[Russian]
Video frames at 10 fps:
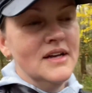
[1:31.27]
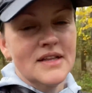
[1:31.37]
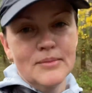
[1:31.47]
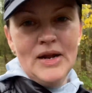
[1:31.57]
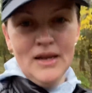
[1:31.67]

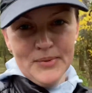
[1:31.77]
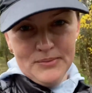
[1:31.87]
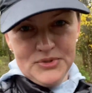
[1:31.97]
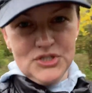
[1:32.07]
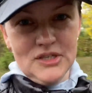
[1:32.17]
Нормальные
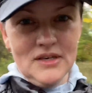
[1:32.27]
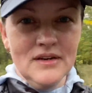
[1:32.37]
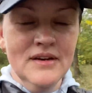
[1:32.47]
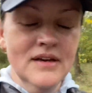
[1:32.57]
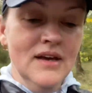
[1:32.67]

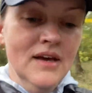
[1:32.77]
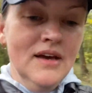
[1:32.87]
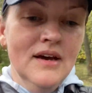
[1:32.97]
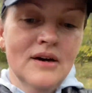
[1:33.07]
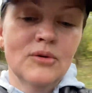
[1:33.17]
подписчики.
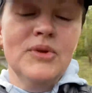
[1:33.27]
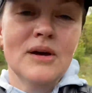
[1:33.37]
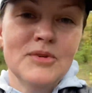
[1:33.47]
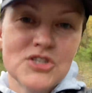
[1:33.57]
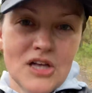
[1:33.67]
У
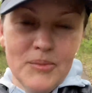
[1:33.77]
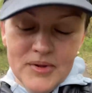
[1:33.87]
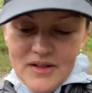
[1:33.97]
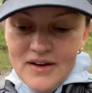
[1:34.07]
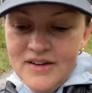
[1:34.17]
меня мечта
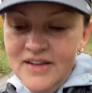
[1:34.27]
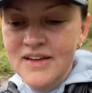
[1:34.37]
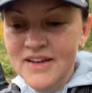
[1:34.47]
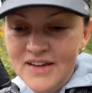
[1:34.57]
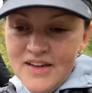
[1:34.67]
была,
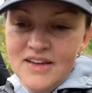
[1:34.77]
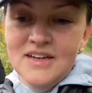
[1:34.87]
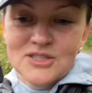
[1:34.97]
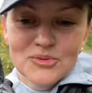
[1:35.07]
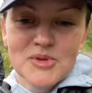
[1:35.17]

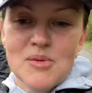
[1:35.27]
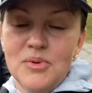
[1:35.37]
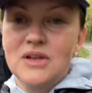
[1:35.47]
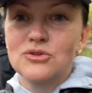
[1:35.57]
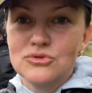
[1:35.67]
чтобы у меня
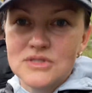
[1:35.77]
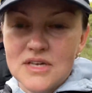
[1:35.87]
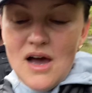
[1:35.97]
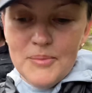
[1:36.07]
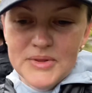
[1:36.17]
были
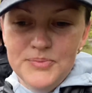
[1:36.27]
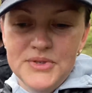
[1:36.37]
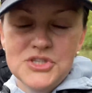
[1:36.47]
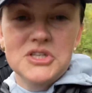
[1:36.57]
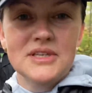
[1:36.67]
друзья,
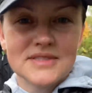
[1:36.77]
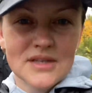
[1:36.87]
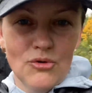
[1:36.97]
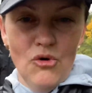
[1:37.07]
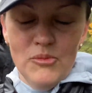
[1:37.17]
подписчики,
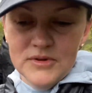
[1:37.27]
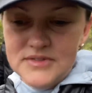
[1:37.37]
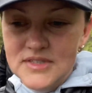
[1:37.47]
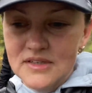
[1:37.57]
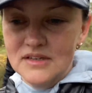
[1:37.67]
знакомые,
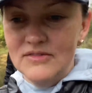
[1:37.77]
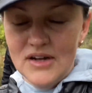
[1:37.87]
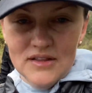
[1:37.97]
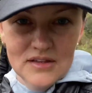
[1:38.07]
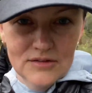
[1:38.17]
все
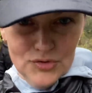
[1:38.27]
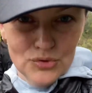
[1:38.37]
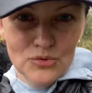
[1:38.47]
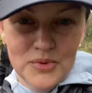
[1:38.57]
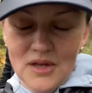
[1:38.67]
адекватные, в
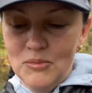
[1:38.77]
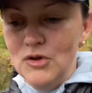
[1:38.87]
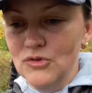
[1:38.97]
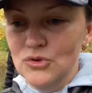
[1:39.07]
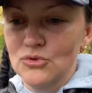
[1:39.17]
Ютубе я
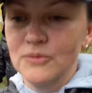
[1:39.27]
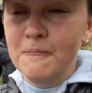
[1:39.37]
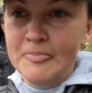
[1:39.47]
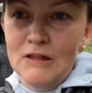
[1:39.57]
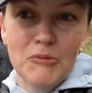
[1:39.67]
имею в виду.
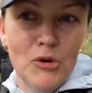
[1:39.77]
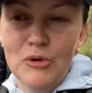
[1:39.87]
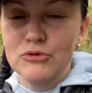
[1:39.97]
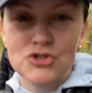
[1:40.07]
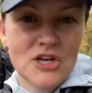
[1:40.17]
В
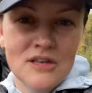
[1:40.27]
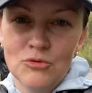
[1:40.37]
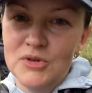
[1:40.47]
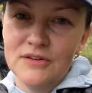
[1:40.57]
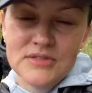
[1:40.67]
моем окружении
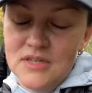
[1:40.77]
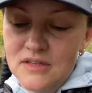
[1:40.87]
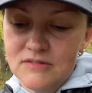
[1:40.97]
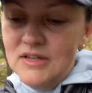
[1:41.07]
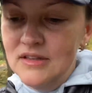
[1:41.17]
у меня все
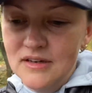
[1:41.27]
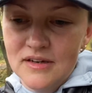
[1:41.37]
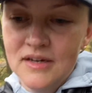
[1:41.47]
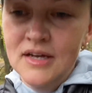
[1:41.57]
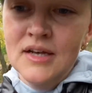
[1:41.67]

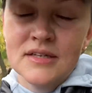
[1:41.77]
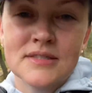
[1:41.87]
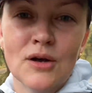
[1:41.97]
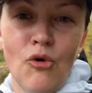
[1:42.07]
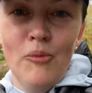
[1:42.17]
адекватные
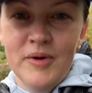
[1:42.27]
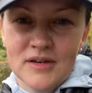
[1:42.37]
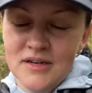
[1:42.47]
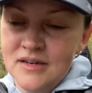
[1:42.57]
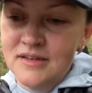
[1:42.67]

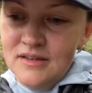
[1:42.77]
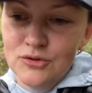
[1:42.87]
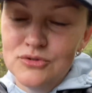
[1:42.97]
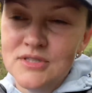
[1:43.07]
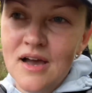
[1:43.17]
знакомых и
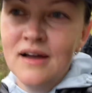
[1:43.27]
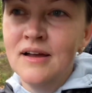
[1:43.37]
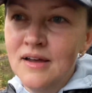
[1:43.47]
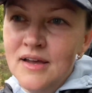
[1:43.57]
друзья.